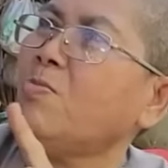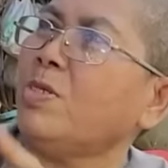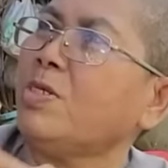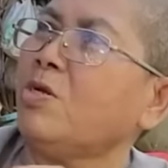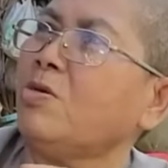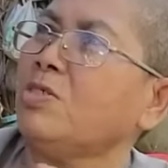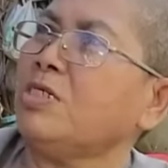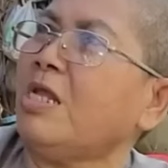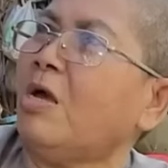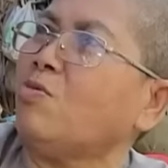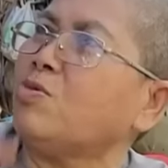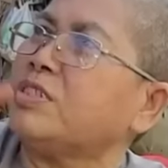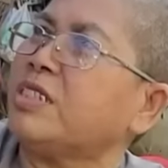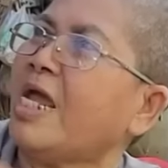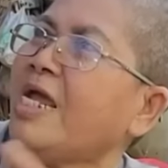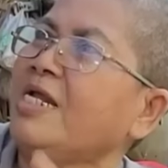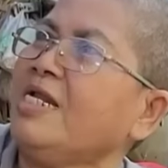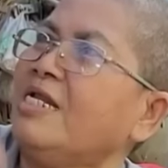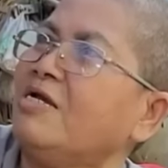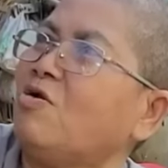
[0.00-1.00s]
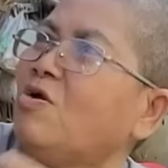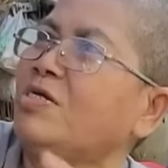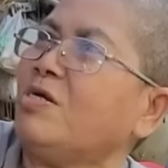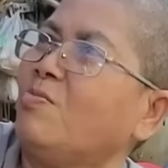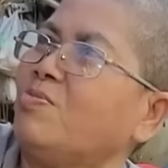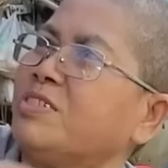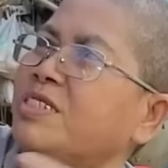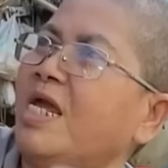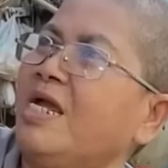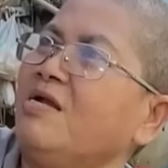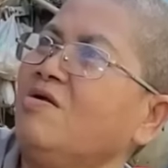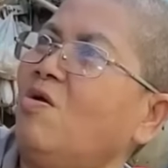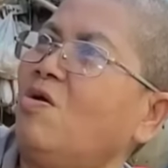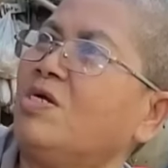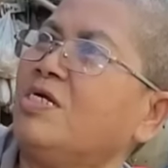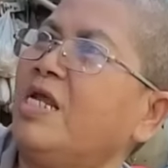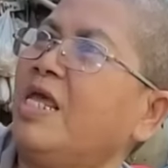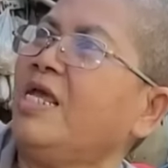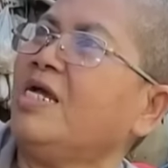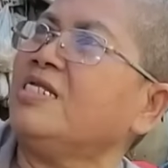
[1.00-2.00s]
cái đầu trắng là con gồng trắng còn
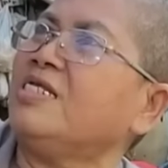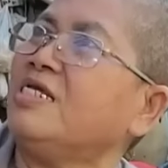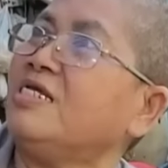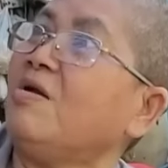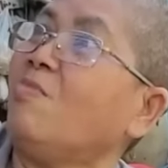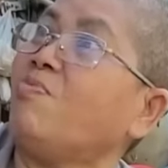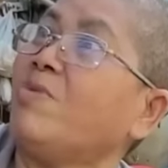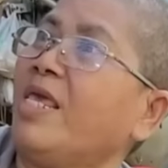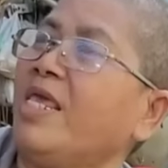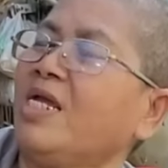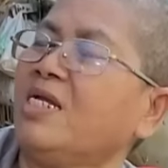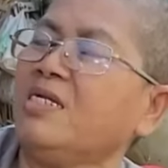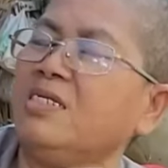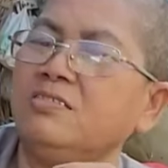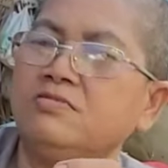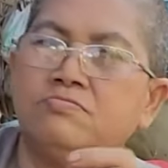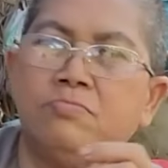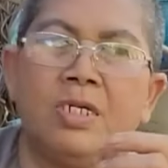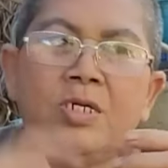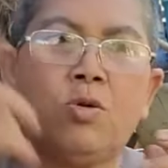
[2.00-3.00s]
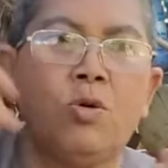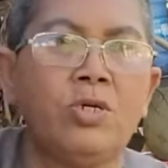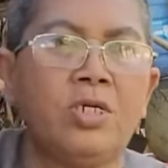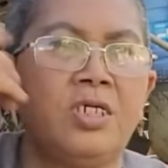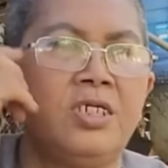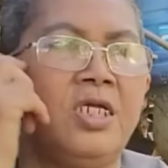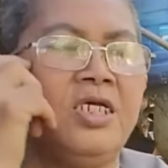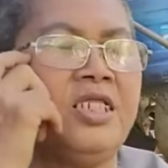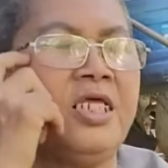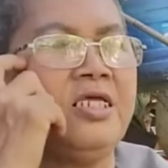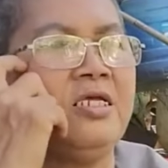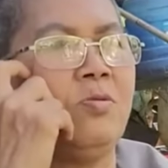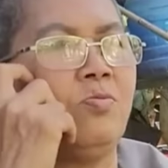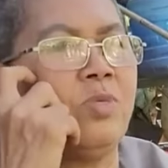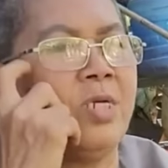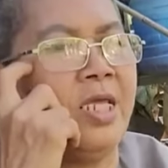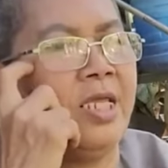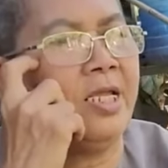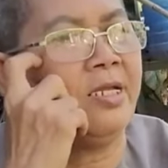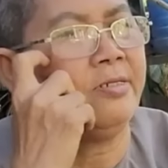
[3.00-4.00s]
đen thì gồng đen đó mà cô kỳ đó thấy gồng
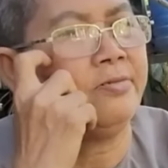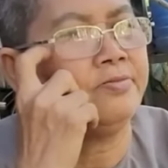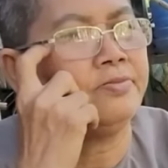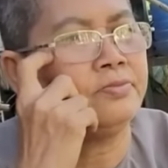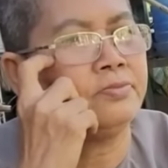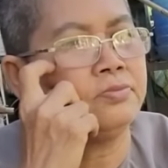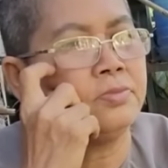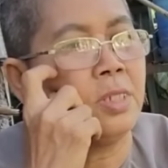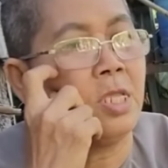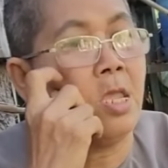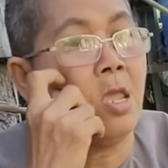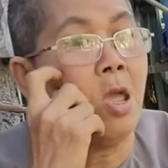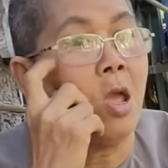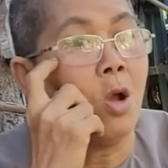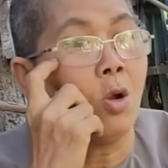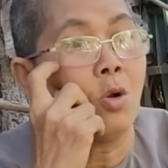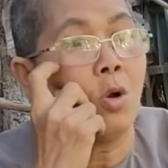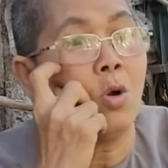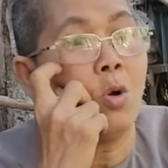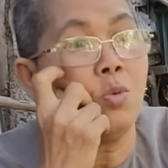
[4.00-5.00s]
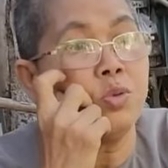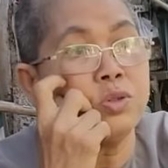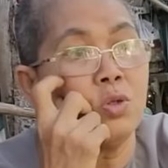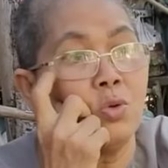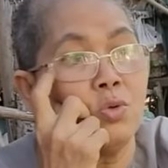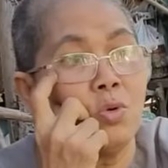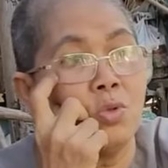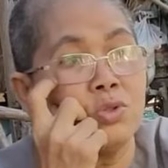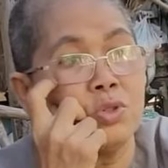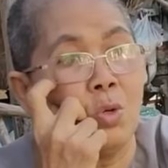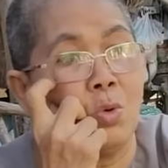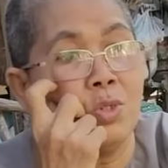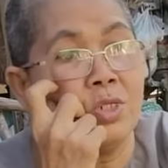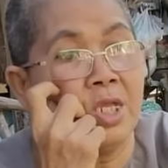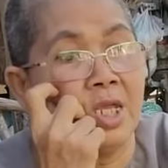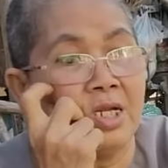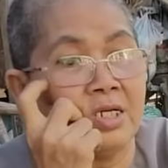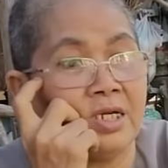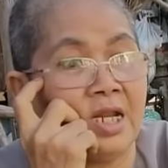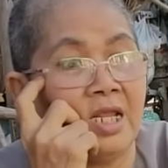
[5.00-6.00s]
đen con hút thuốc con dụ nha
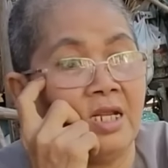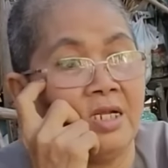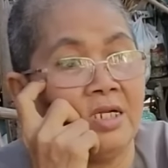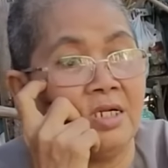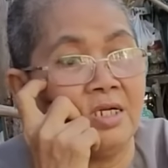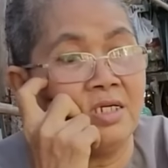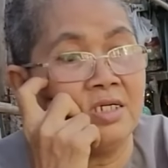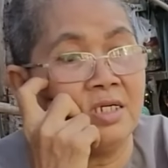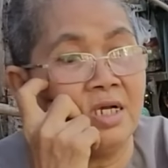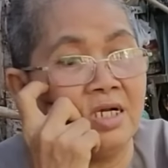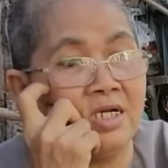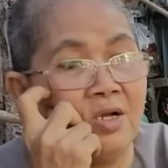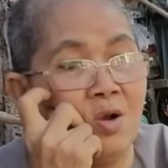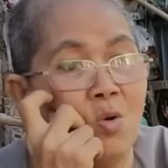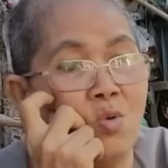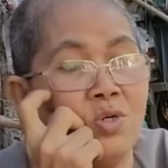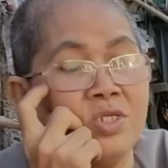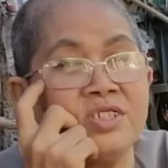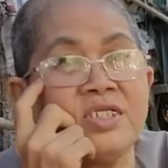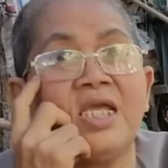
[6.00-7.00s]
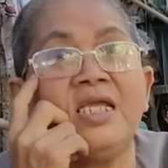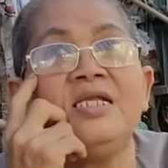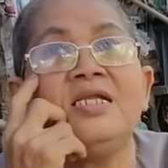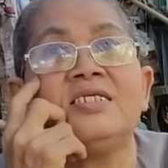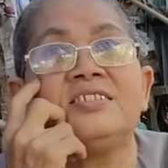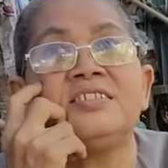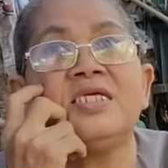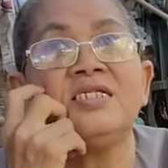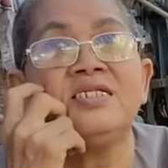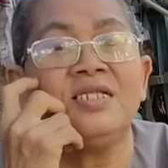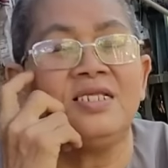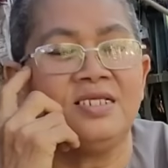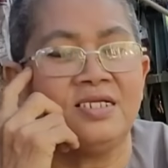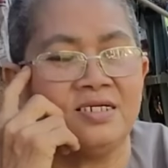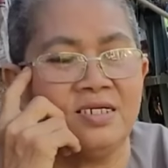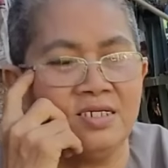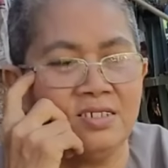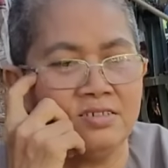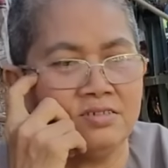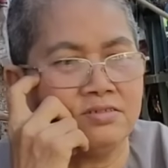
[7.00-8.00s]
đây gần gũ nó cháy là chết liền đó
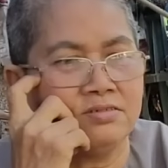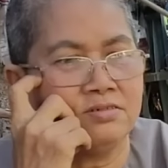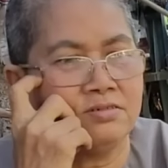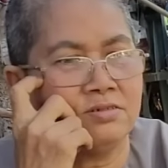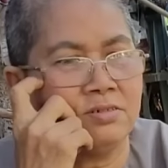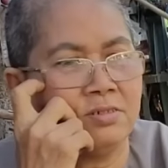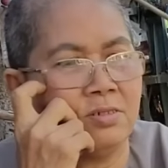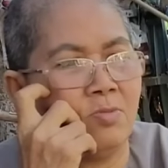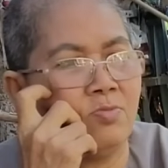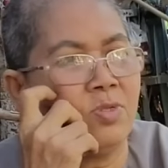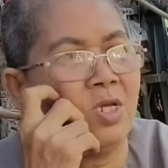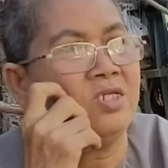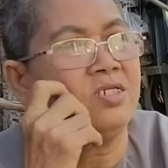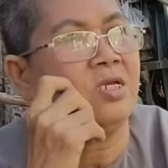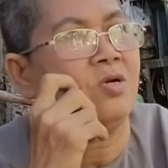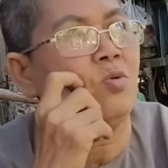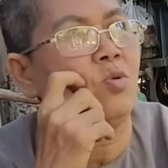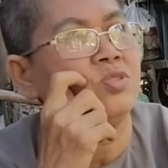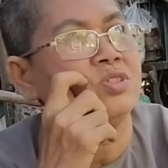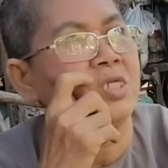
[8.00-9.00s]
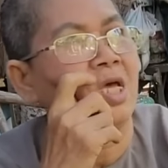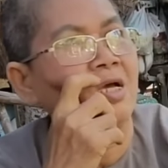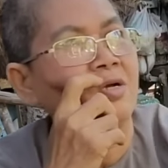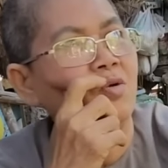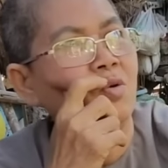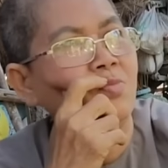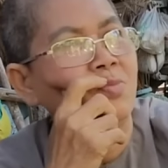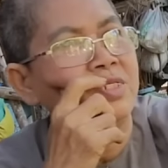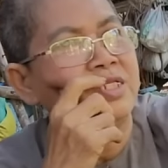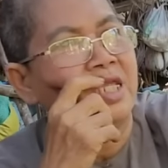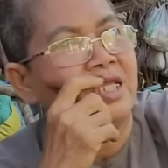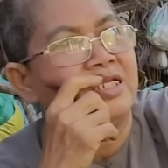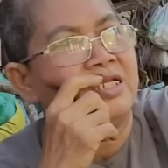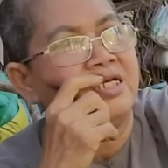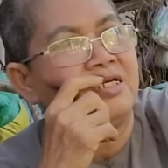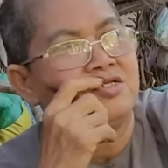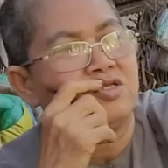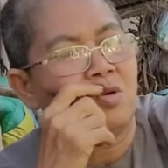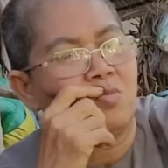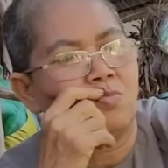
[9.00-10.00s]
hôm đó giờ cô sợ cô mới chạy nước trong